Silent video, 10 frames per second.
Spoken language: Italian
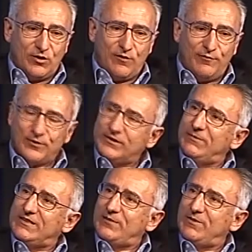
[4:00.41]

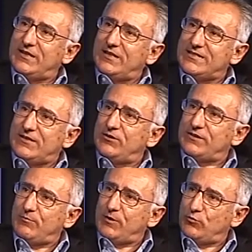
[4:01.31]
fortemente penalizzato in
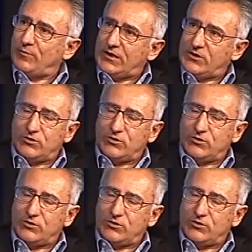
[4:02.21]
termini numerici.